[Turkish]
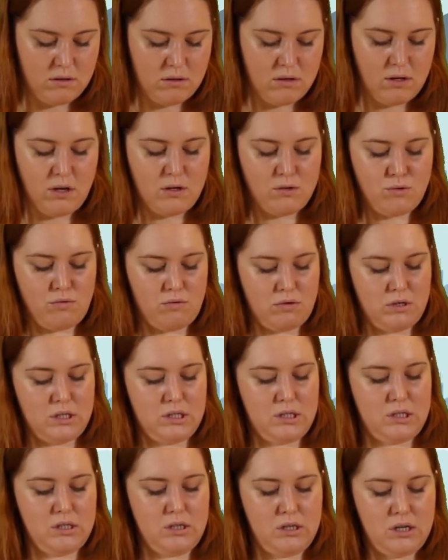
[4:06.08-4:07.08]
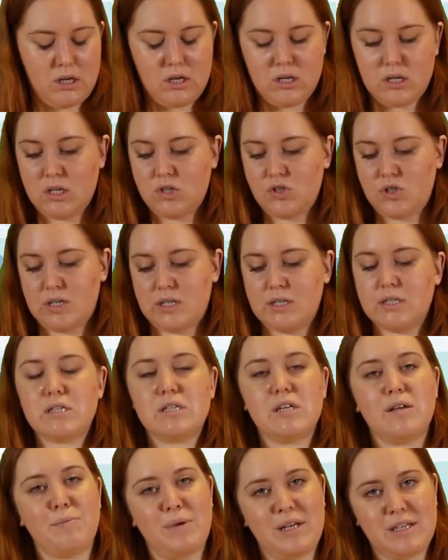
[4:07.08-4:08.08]
Daha sonrasında
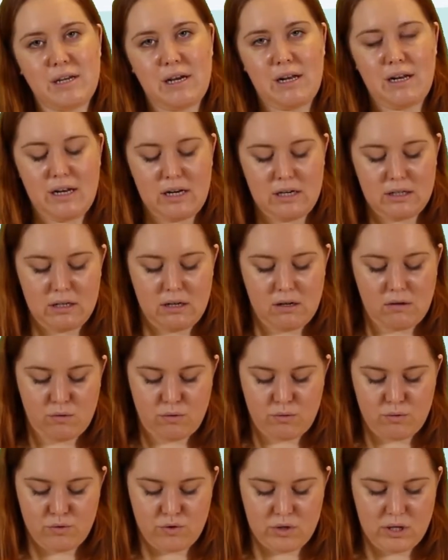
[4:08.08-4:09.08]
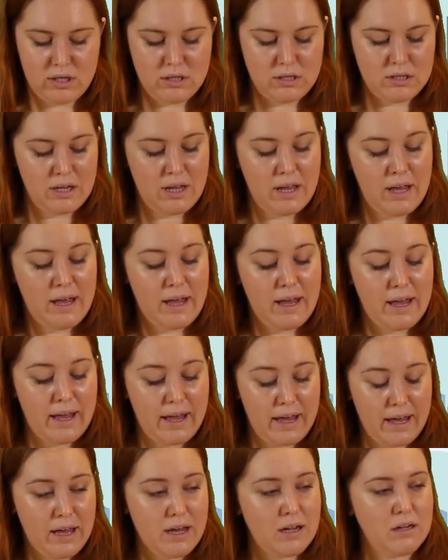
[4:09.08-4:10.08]
içerisine metallerden koyacağız.
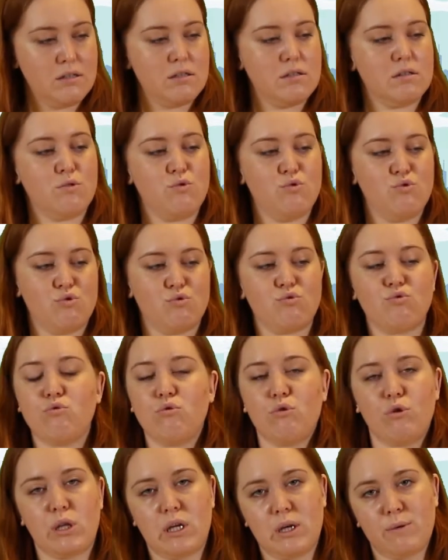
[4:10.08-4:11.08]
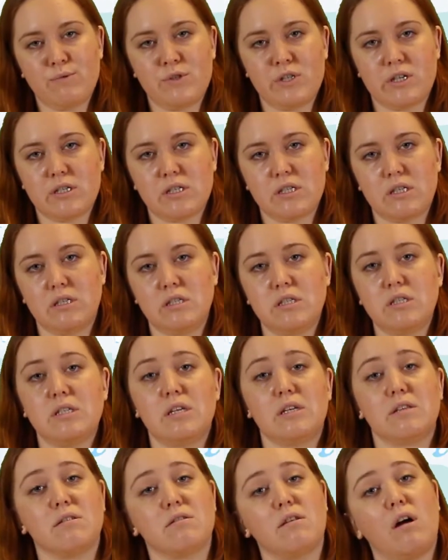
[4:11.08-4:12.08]
Eğer küçük ruloda yapacaksanız
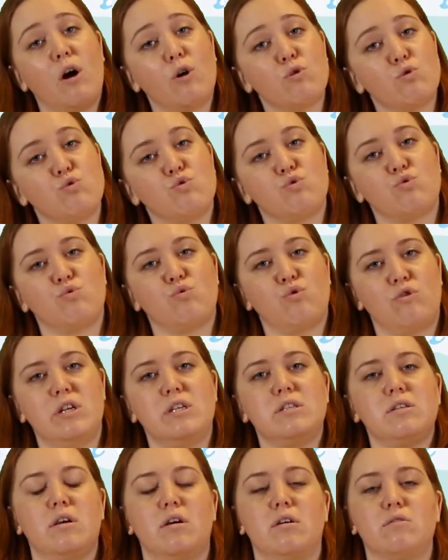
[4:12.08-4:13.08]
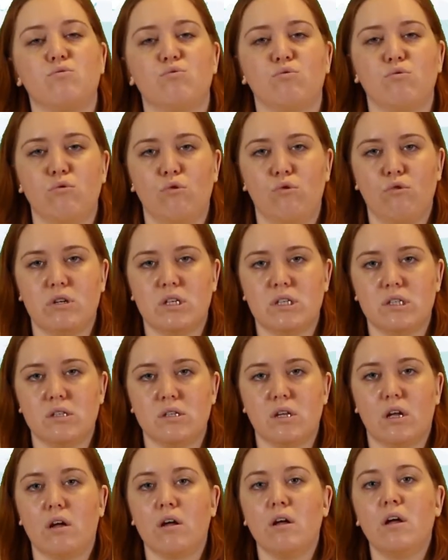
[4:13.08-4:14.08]
ya da daha küçük tuvalet kağıdı
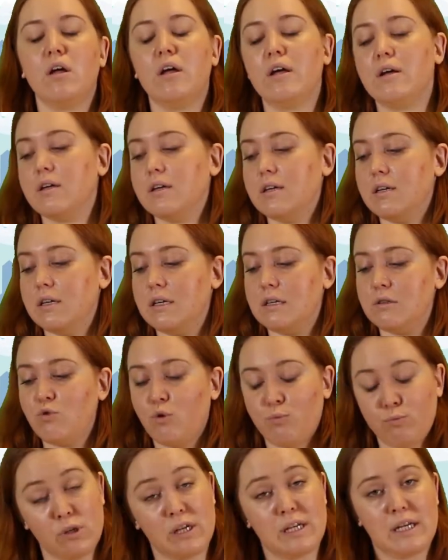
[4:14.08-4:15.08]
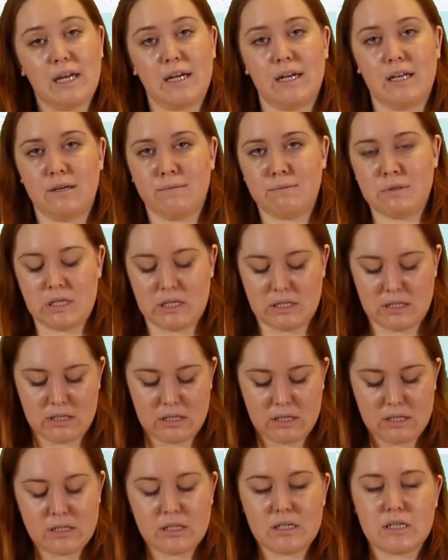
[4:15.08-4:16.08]
rulolarında e, toplu iğne
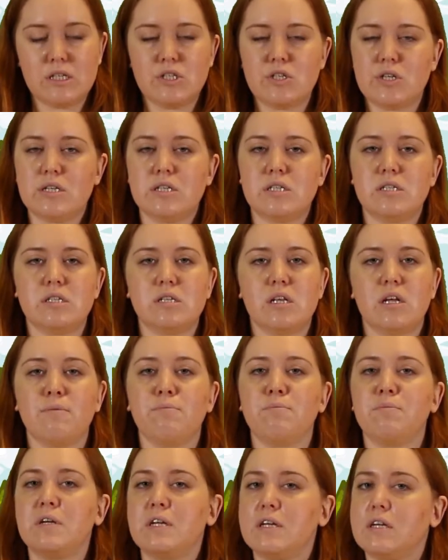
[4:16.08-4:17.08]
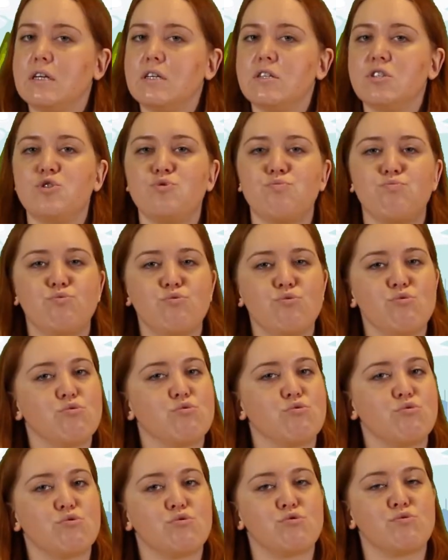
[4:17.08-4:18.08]
yapacaksanız içerisine pirinç,
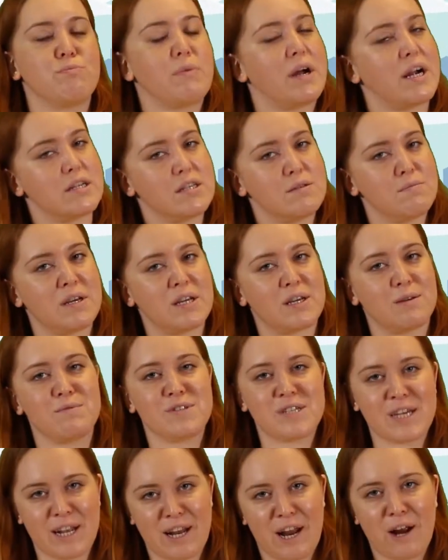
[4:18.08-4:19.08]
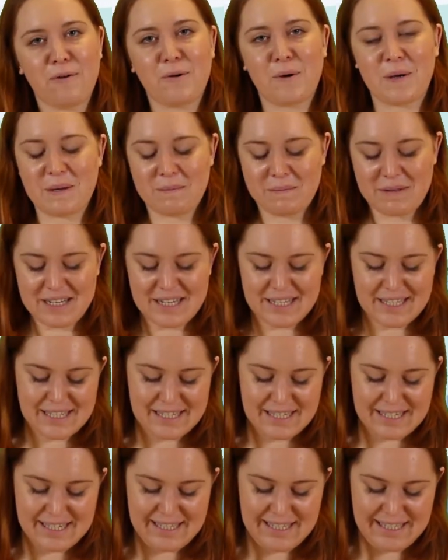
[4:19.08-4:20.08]
bulgur, mercimek gibi şeyler
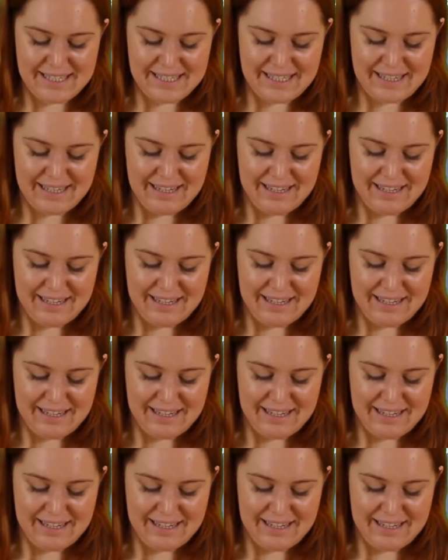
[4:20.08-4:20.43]
koyabilirsiniz.